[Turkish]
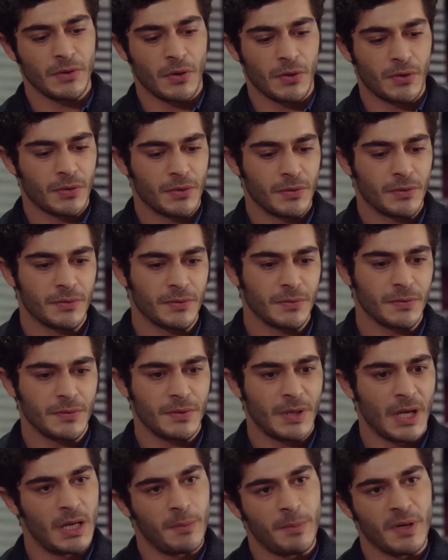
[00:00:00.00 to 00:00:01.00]
Yok.
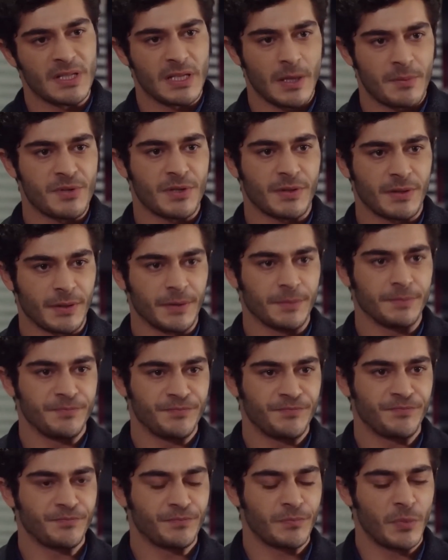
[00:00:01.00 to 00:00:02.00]
Yeni bir hesap çıktı.
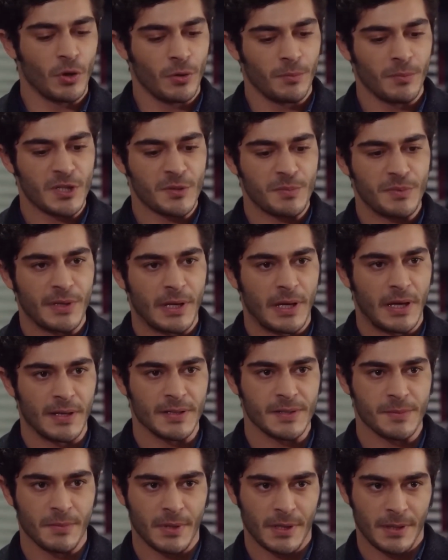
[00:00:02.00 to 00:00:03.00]
Bir 15 bin lira
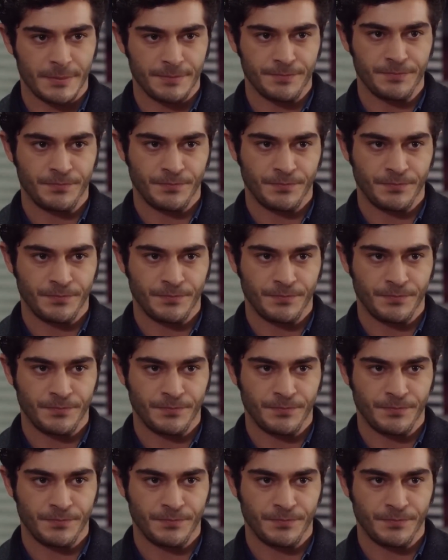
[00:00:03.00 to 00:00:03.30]
lazım bana.